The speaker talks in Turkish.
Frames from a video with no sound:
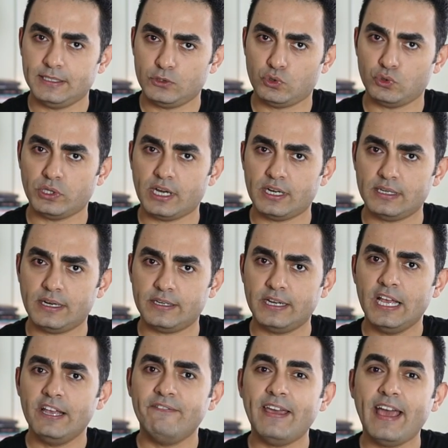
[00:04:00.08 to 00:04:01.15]
sunarlar.
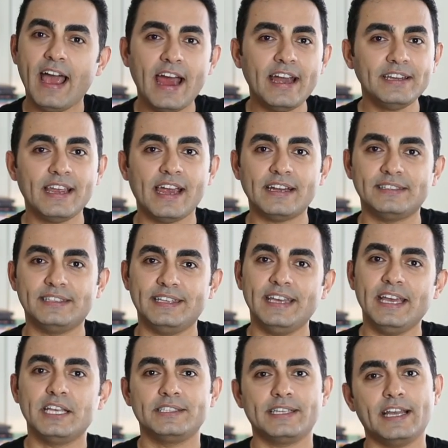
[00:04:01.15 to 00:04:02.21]
Ve her yerde
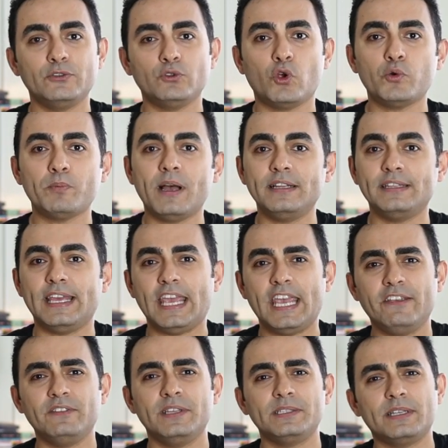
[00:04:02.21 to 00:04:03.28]
sen normalde
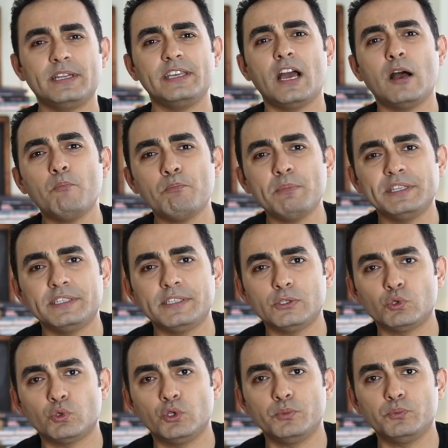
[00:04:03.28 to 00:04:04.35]
evde sana yapmadığı
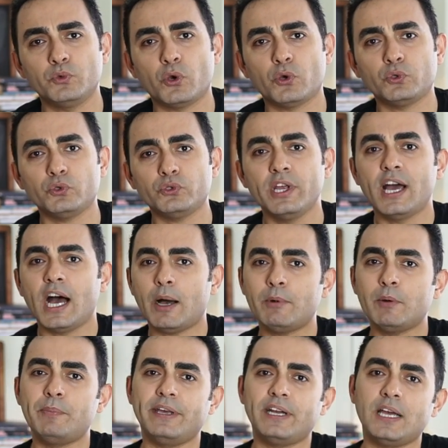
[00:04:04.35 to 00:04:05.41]
zulüm yoktur
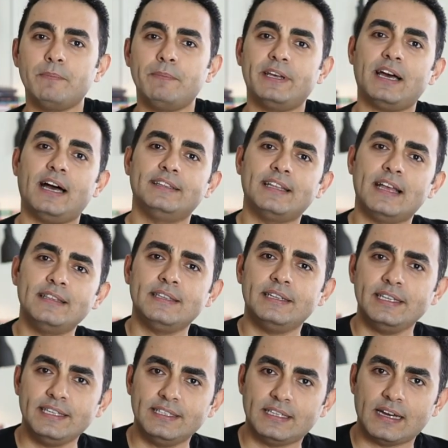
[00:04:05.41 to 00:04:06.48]
ama beraber
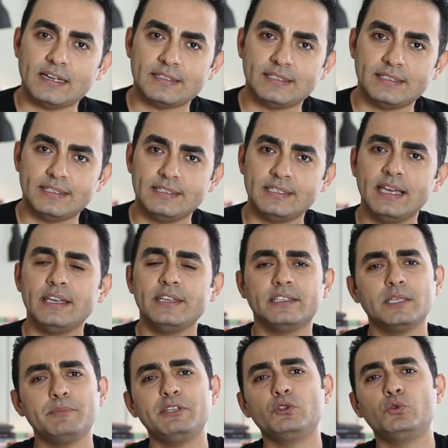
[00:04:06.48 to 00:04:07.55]
annenlere gidersiniz
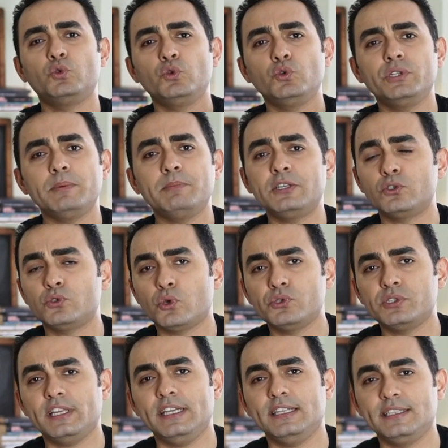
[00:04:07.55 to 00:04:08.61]
ya da bir düğüne bir
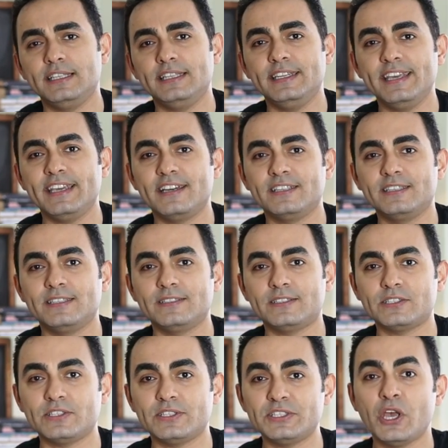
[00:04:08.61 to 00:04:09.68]
sosyal etkinliğe
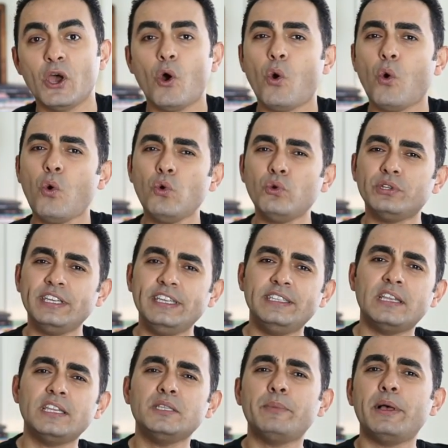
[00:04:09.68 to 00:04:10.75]
katılırsınız. Orada
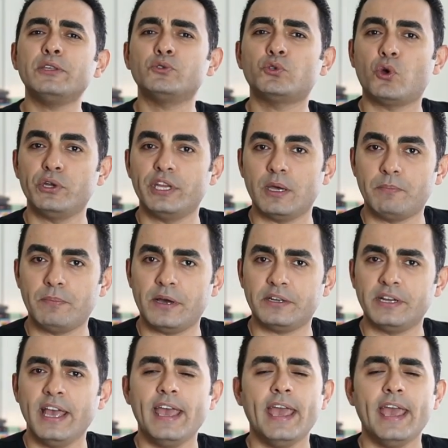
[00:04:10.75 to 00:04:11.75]
inanılmaz rol yapar.